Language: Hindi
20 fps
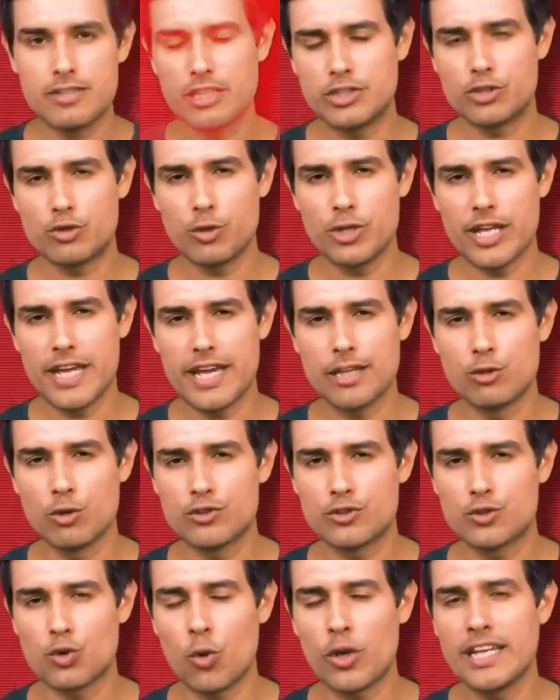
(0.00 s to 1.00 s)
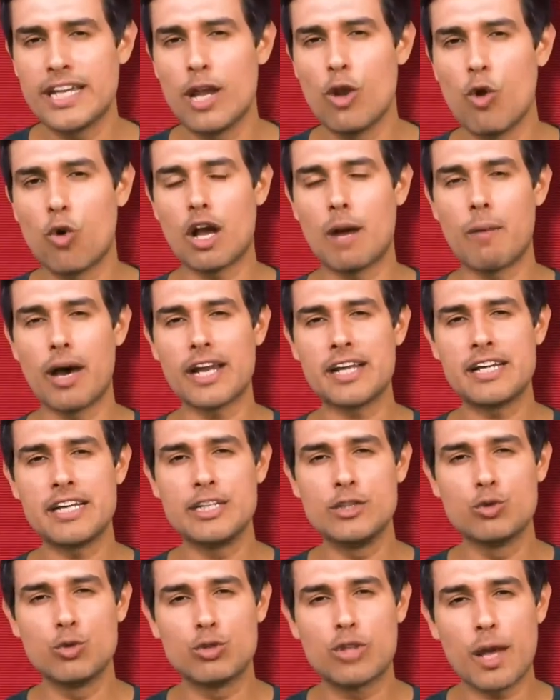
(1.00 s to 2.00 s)
सच तो ये है दोस्तों की ये लोग हमारे
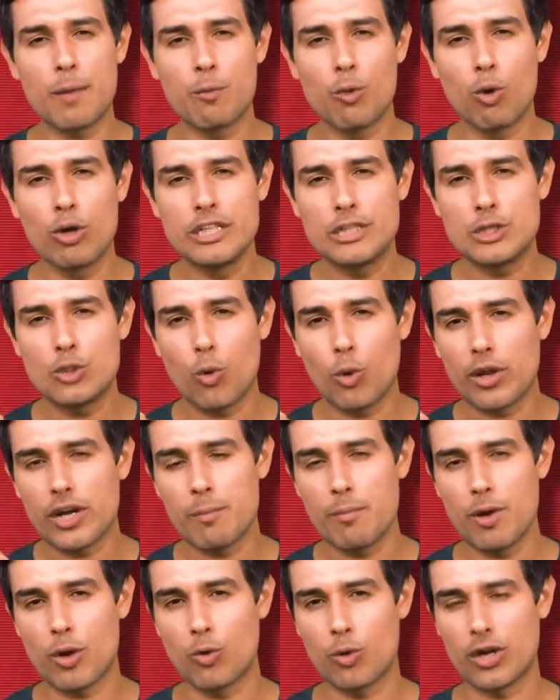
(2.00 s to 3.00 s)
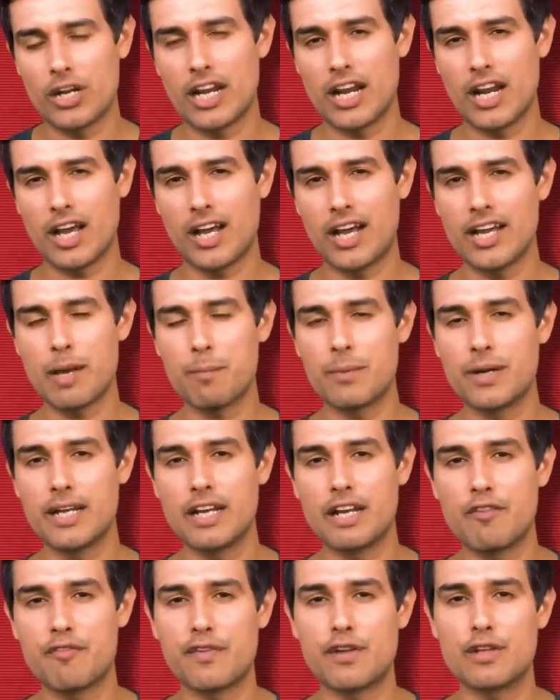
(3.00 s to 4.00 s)
हिंदू धर्म को ही तोड़ने मरोड़ने लग गए अपने
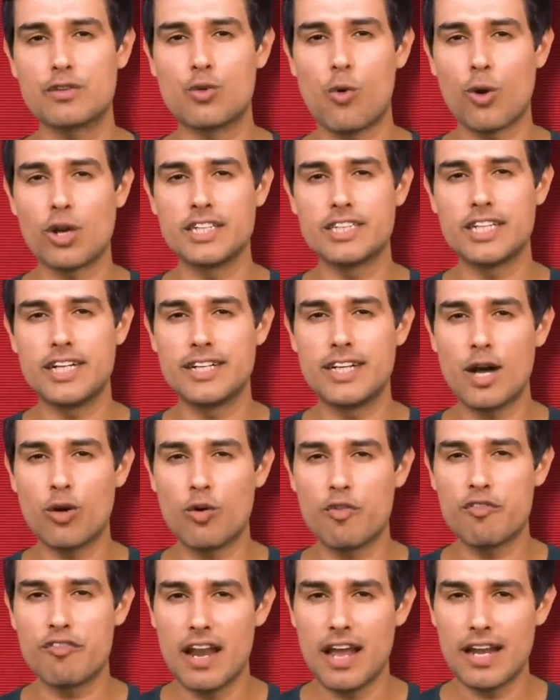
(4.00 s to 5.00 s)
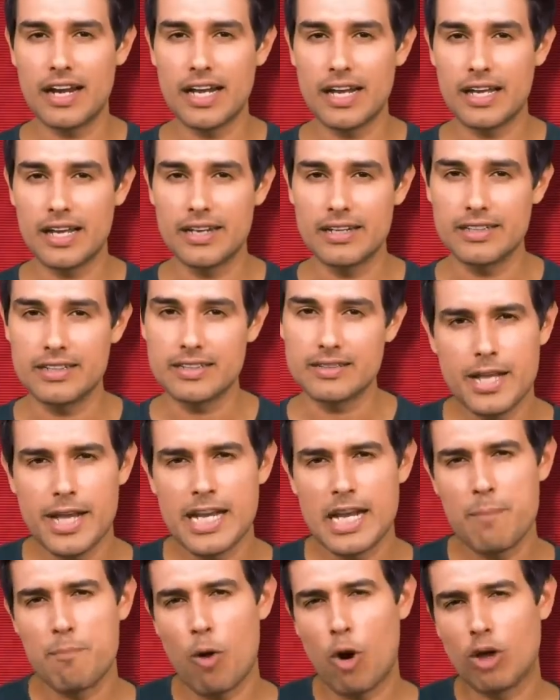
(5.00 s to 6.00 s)
नफरत खोर एजेंडा को फैलाने के लिए
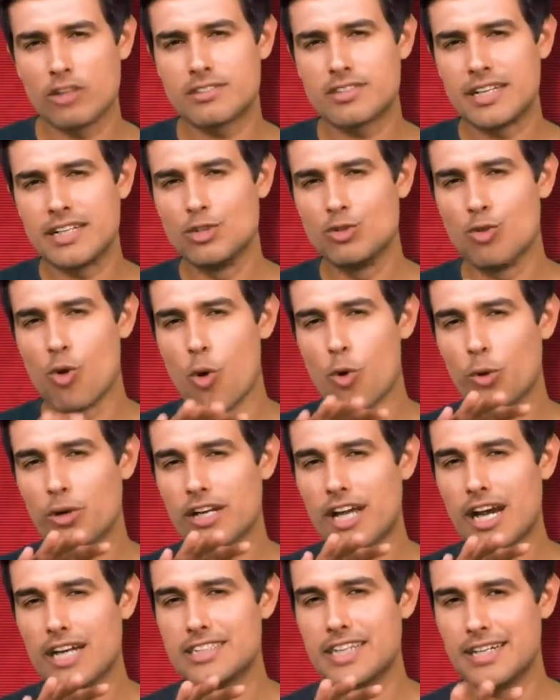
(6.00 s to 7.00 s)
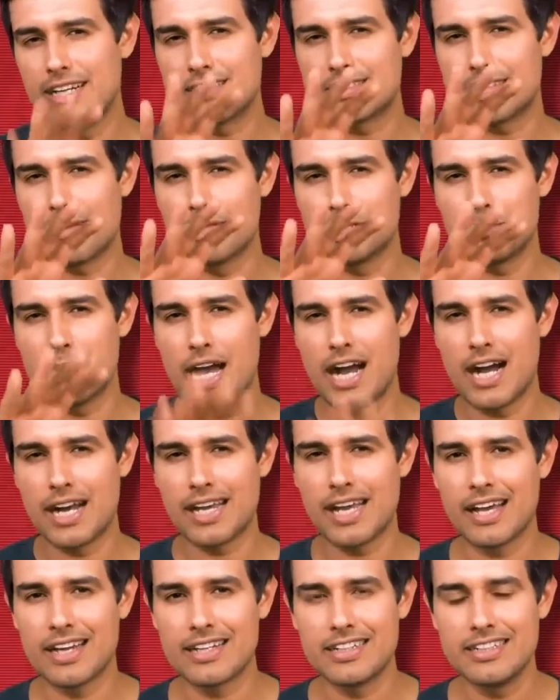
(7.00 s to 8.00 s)
लेकिन अब बहुत से हिंदुओं को इनका एजेंडा समझ में आ
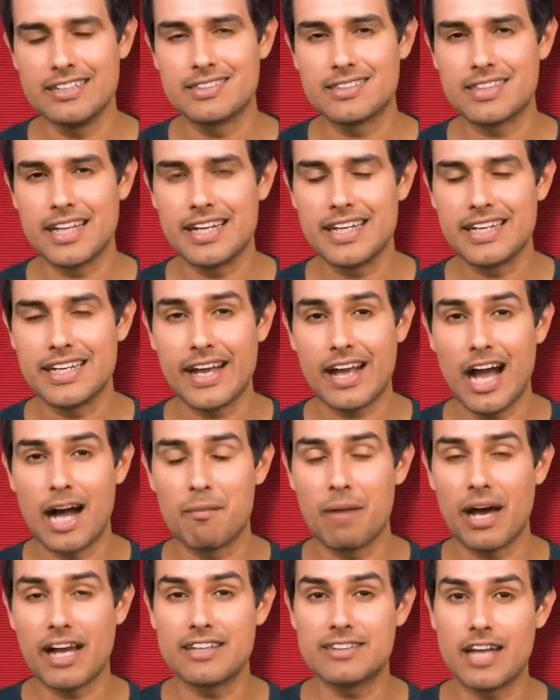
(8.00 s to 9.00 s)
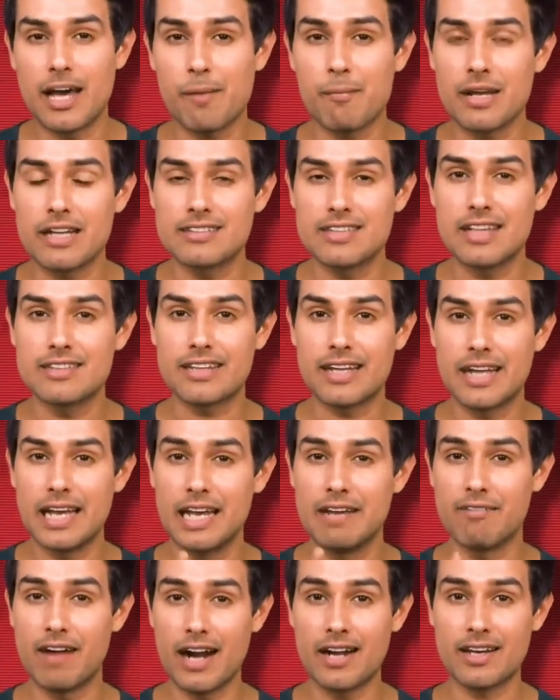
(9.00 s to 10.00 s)
गया है इस तरीके का हमारे धर्म के साथ
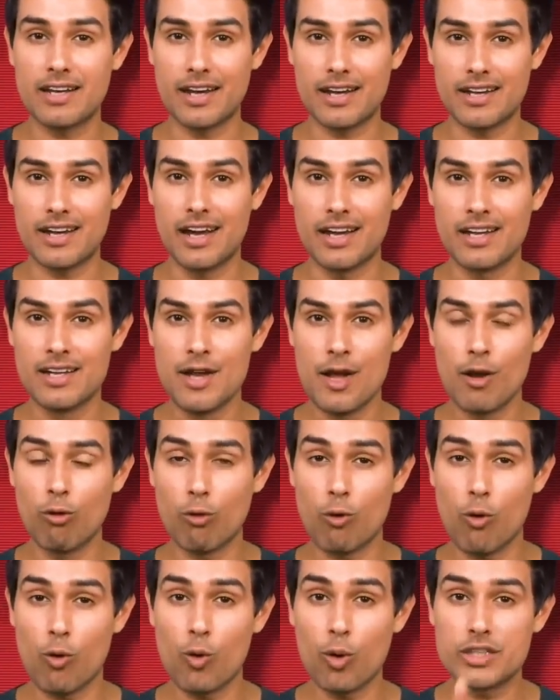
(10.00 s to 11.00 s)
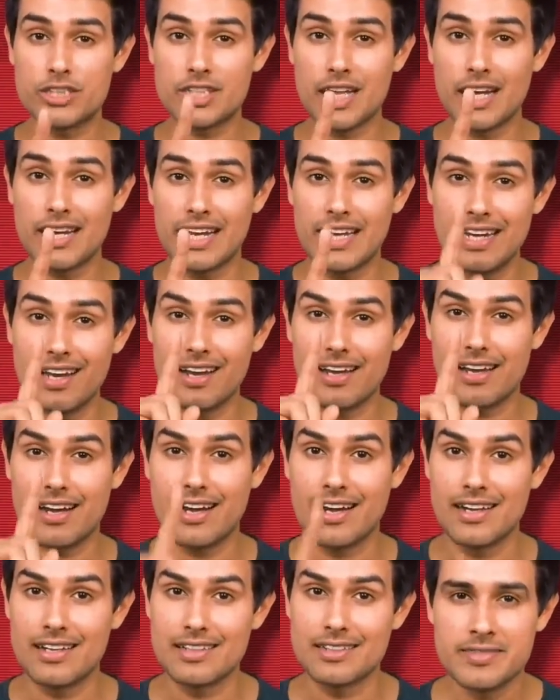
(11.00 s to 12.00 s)
खिलवाड़ करना लोगों को अच्छा नहीं लग
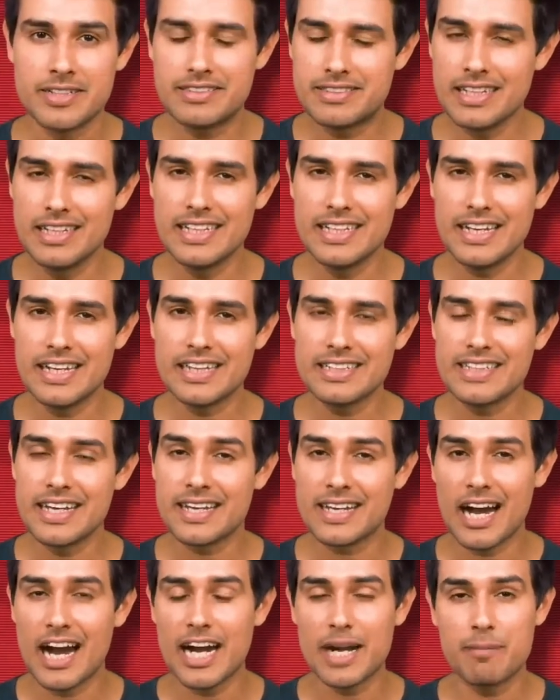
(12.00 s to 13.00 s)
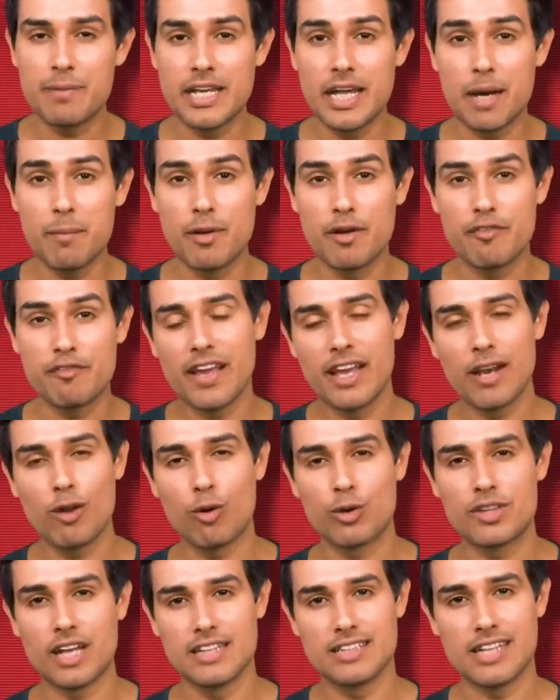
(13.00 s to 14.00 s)
रहा है इसलिए ये कार्ड भी क्लब फेल
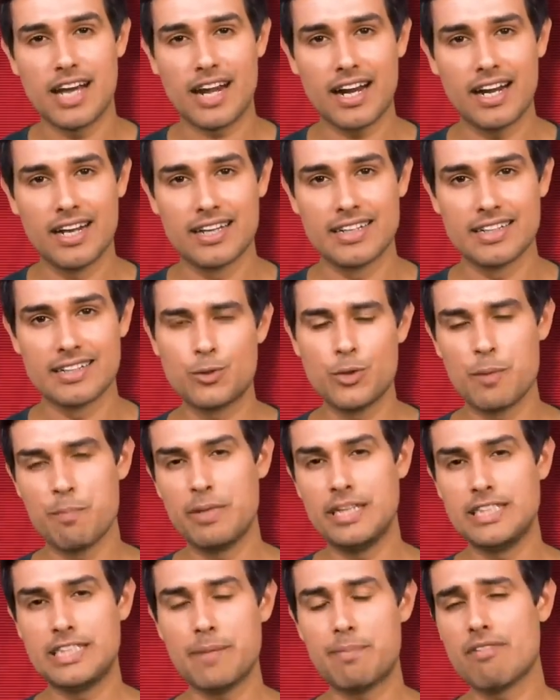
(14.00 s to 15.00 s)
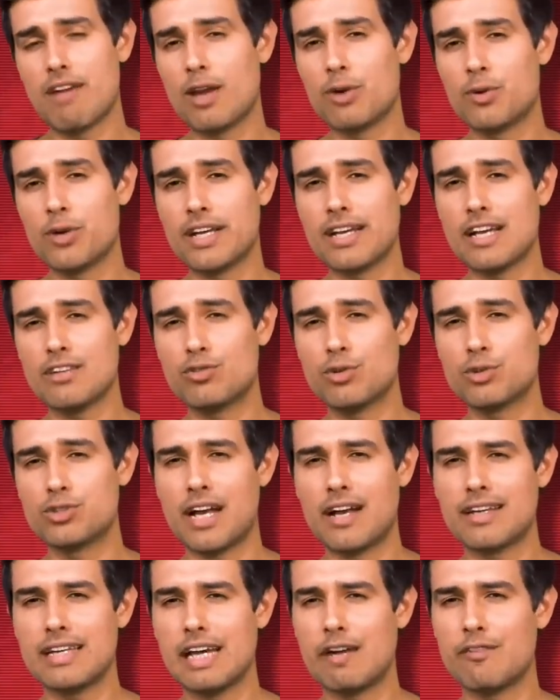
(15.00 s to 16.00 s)
होता जा रहा है तो इन बीजेपी वालों ने क्या
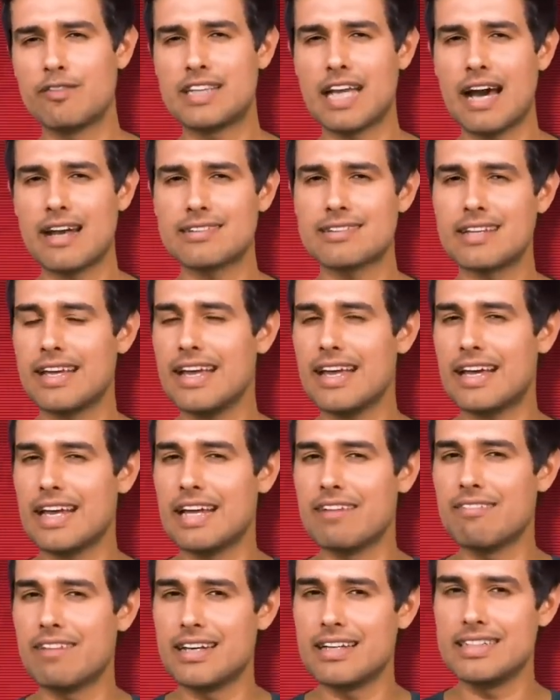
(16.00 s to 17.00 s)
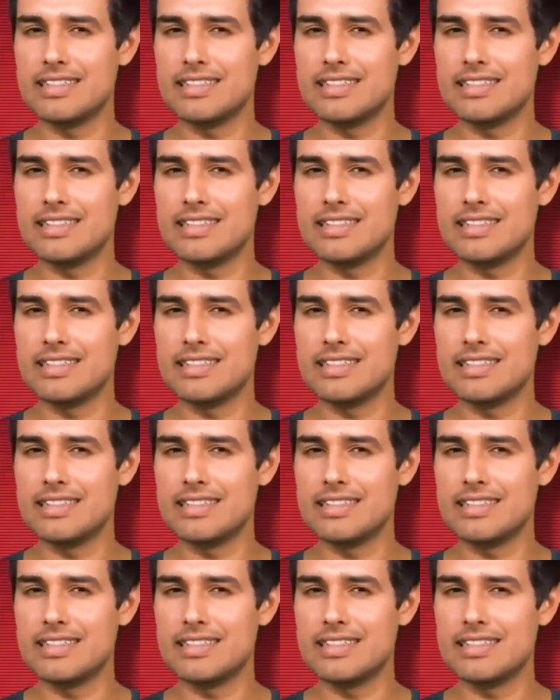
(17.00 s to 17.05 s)
सोचा कि अवतार से एक लेवल